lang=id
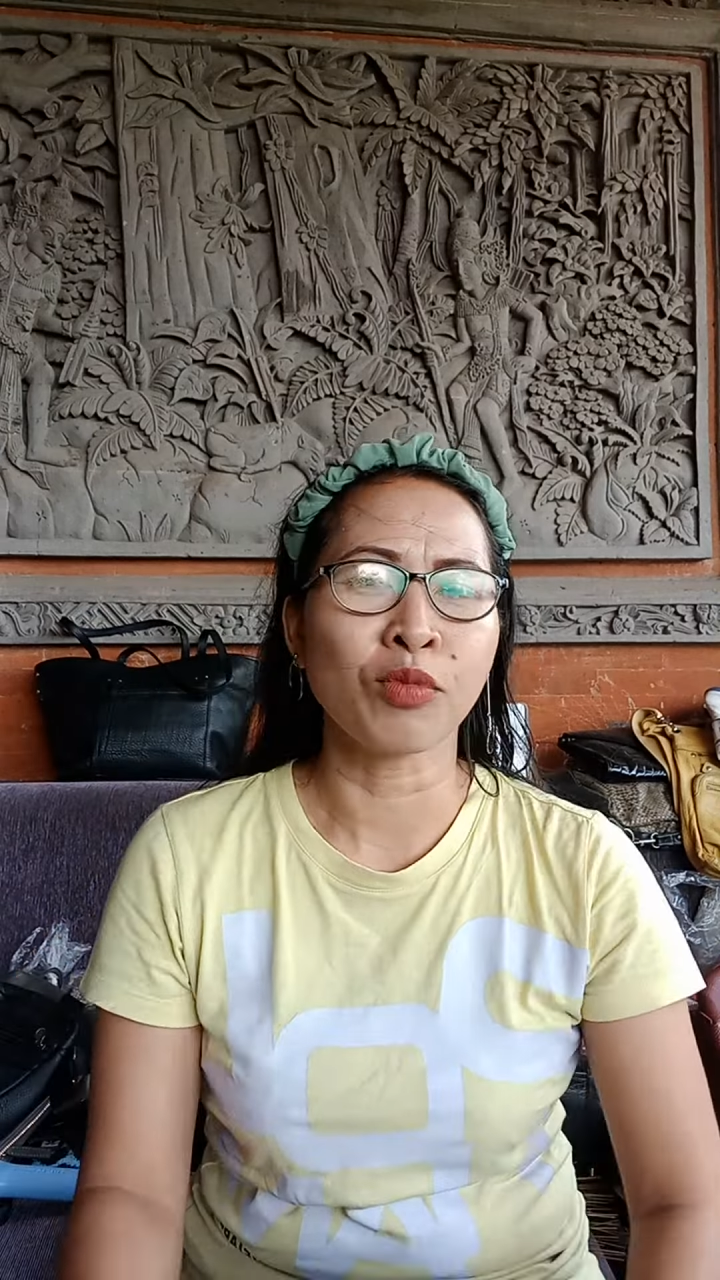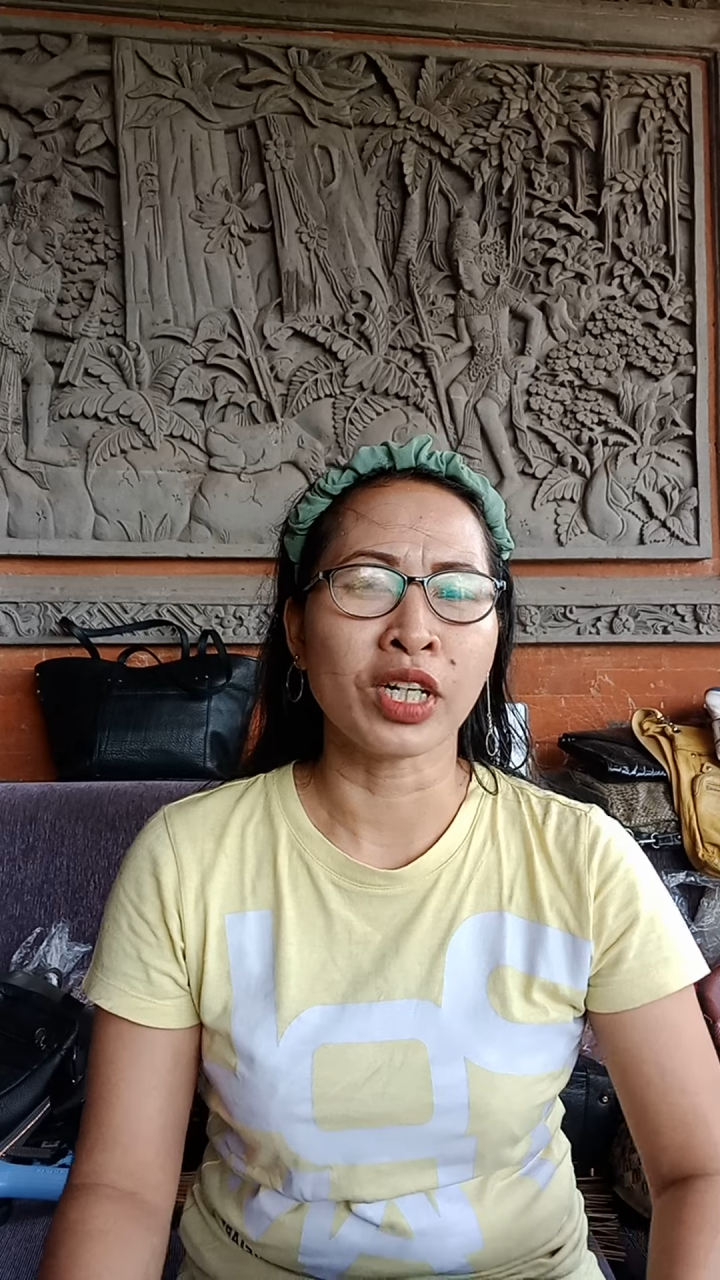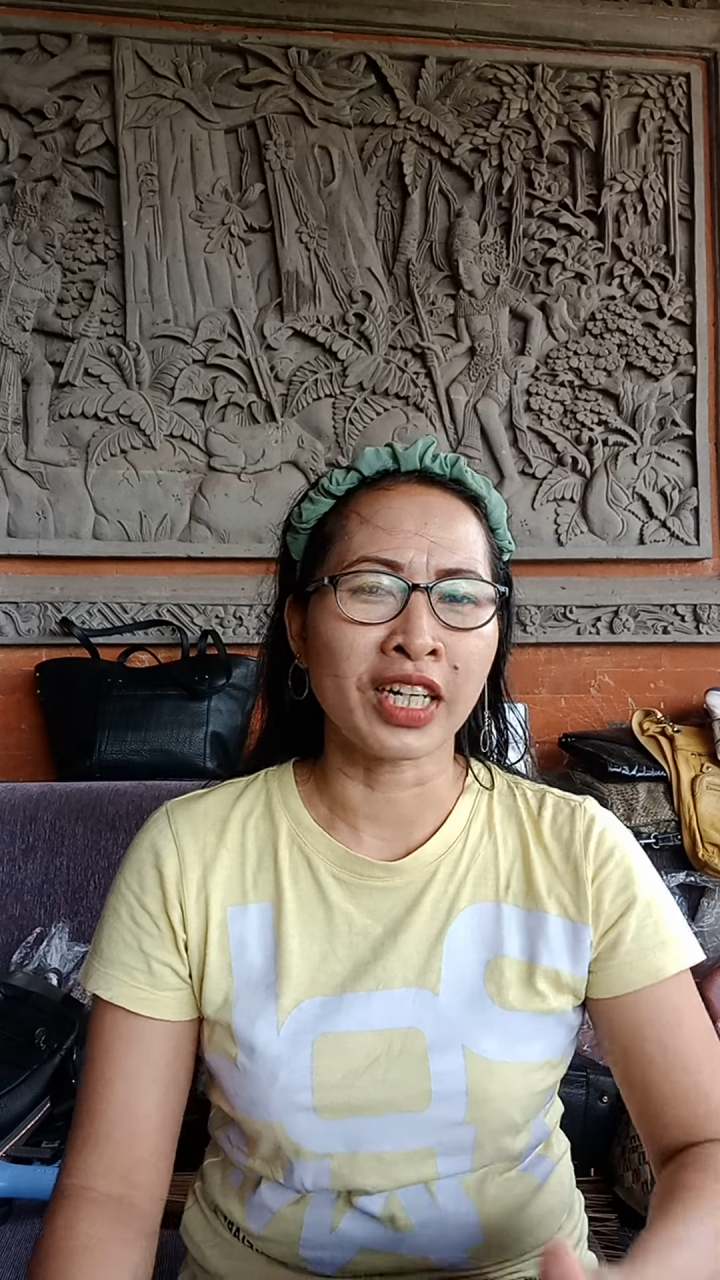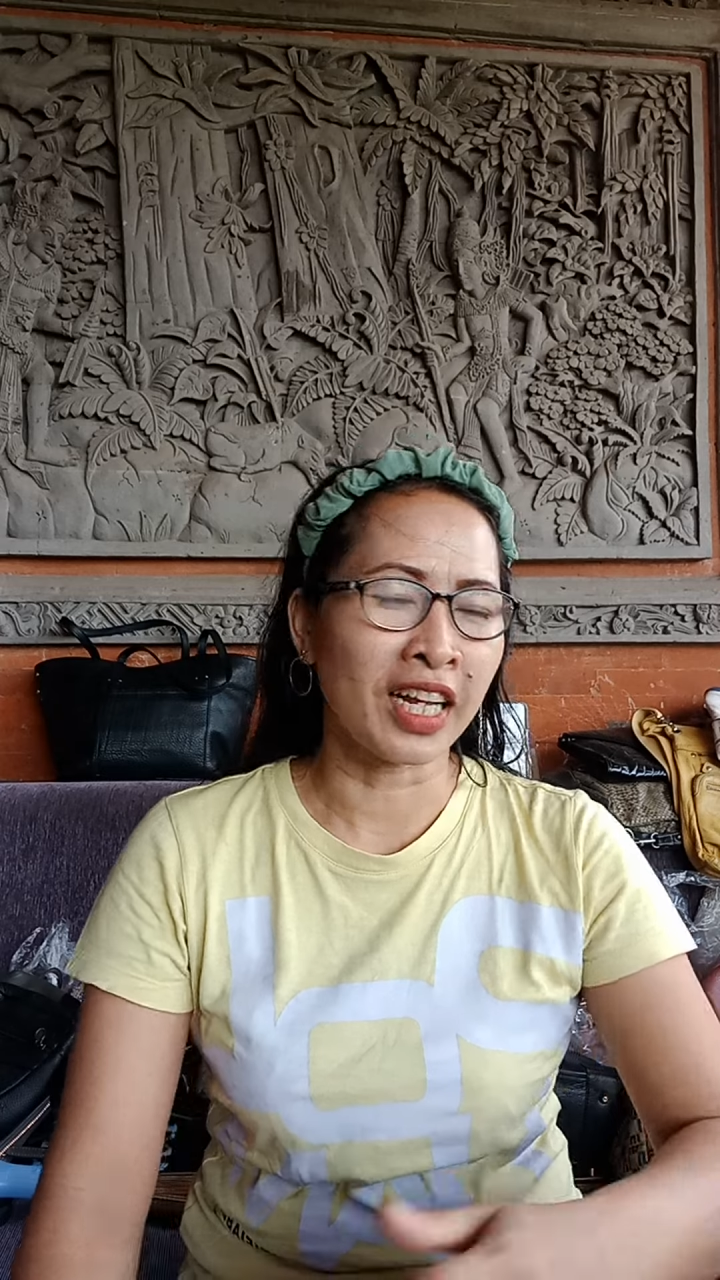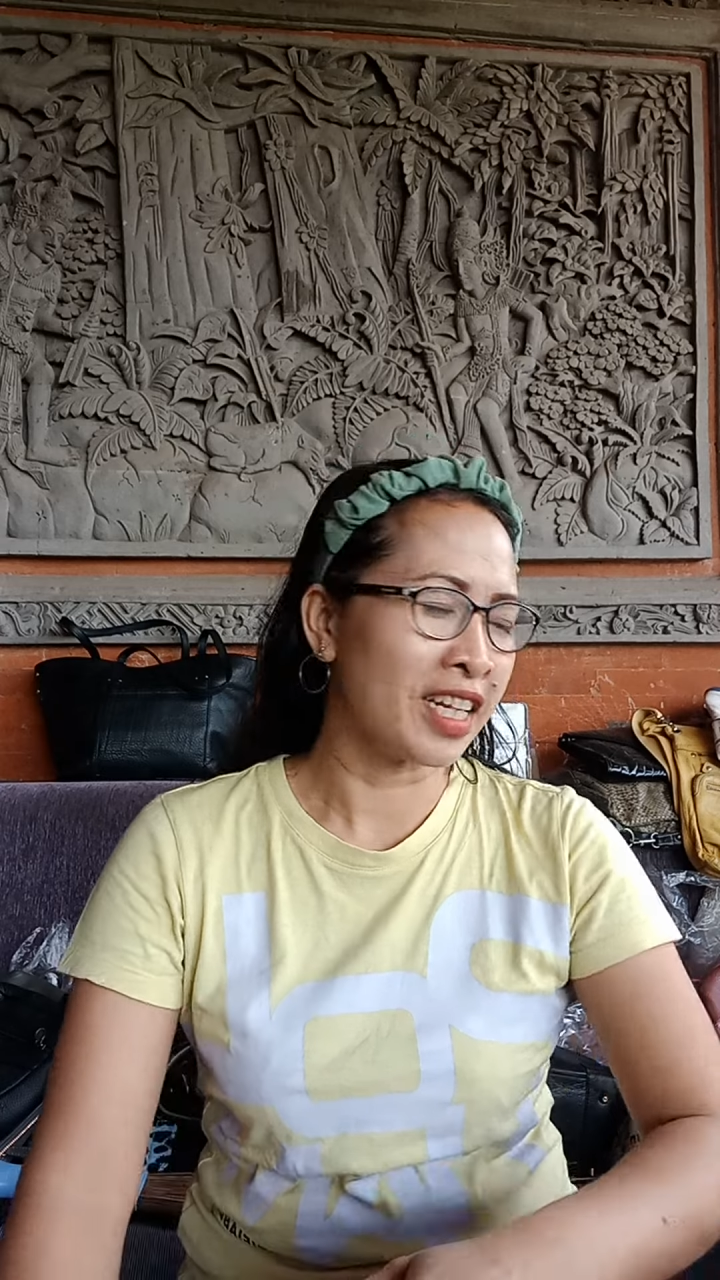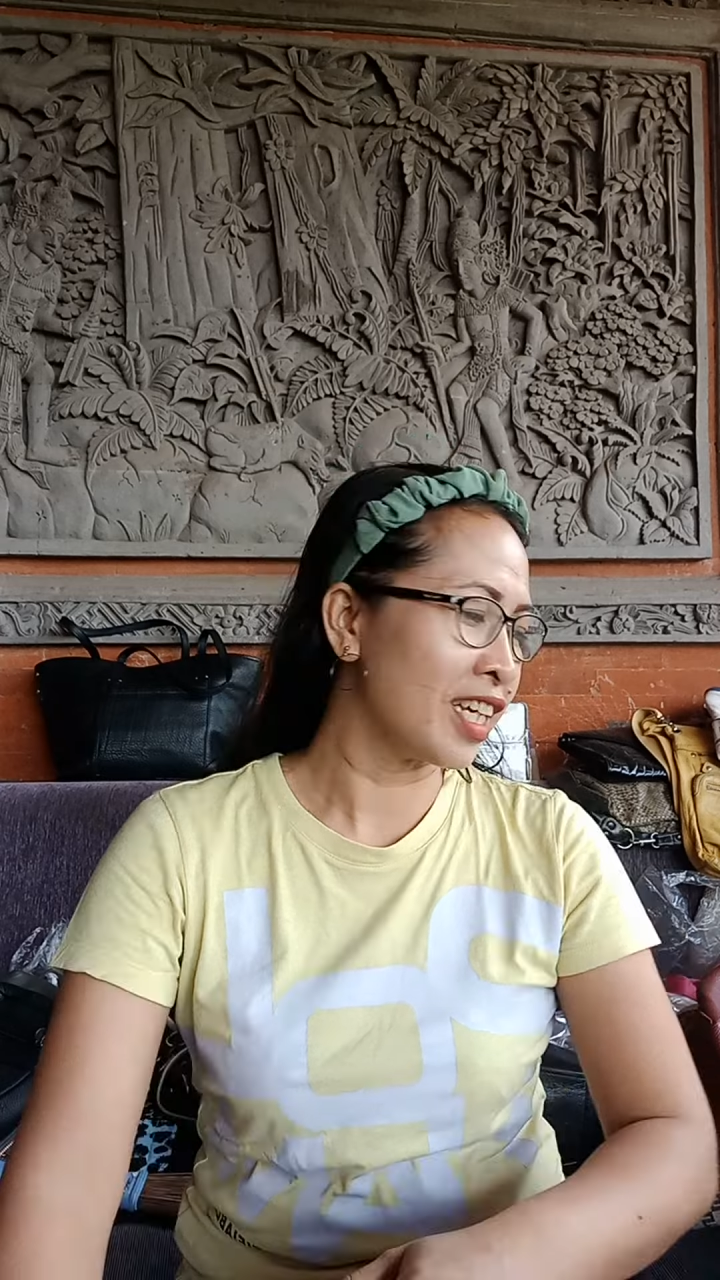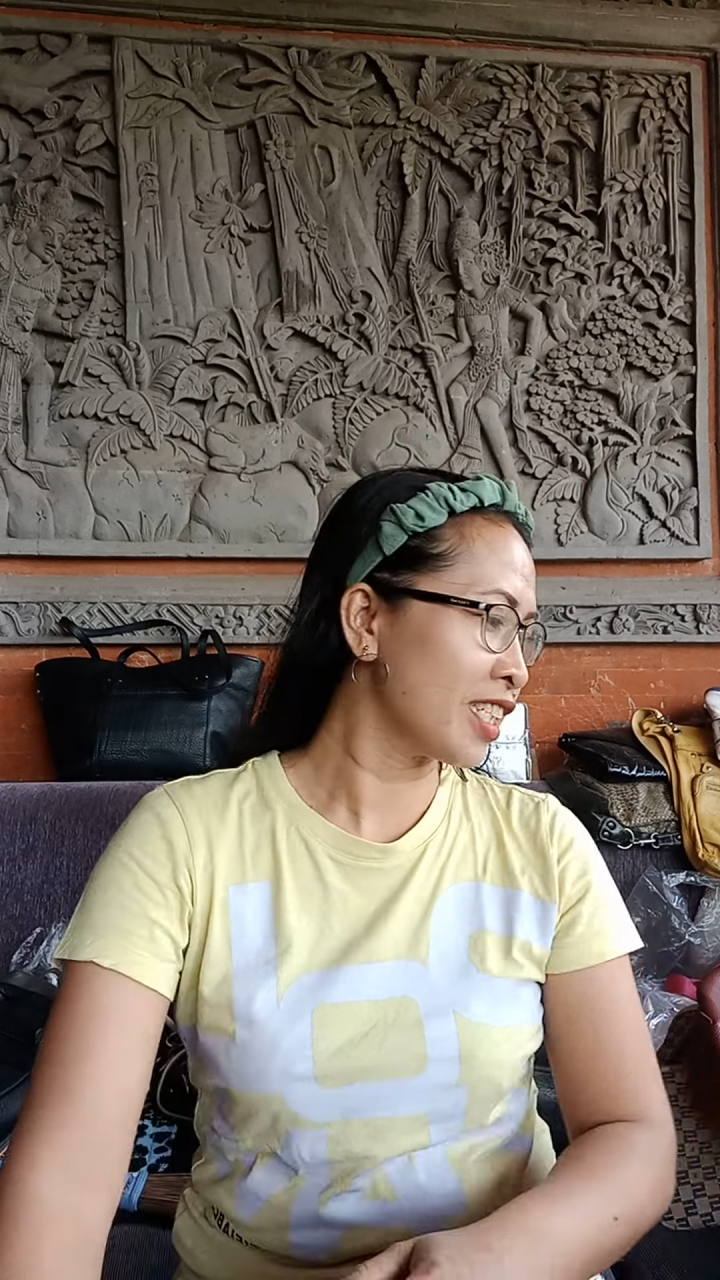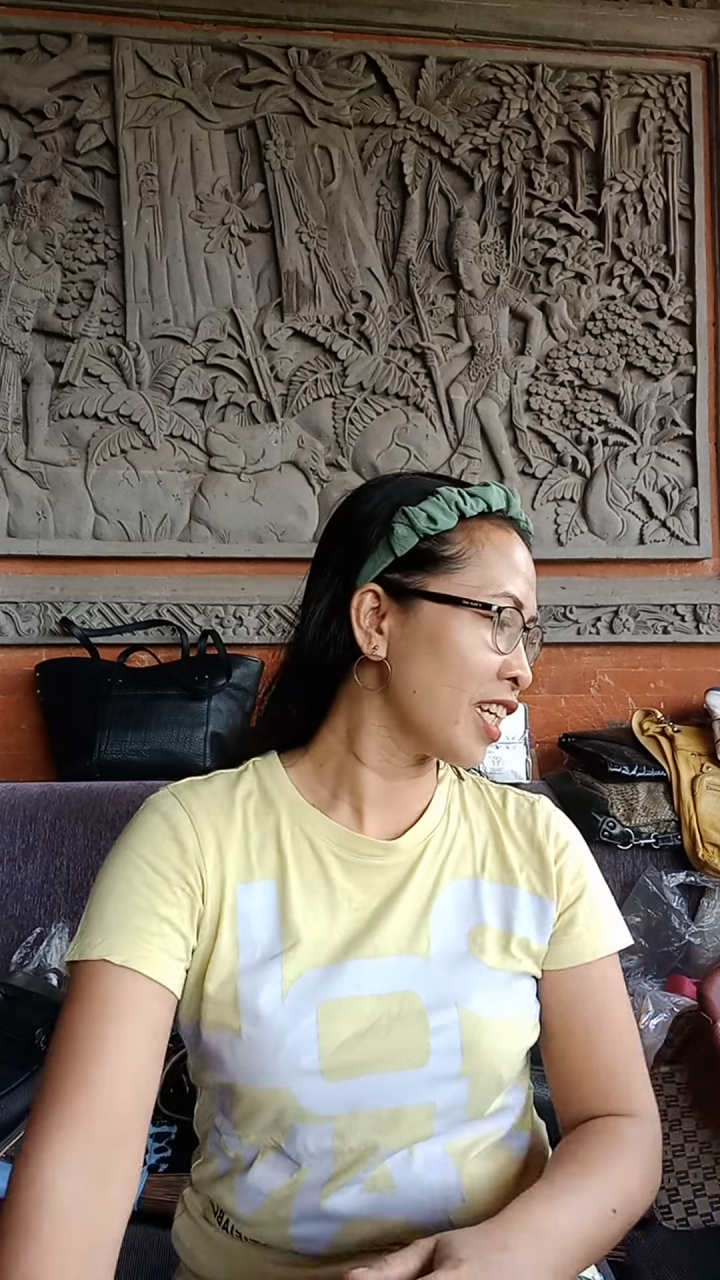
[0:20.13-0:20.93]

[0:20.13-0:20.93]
buat kalian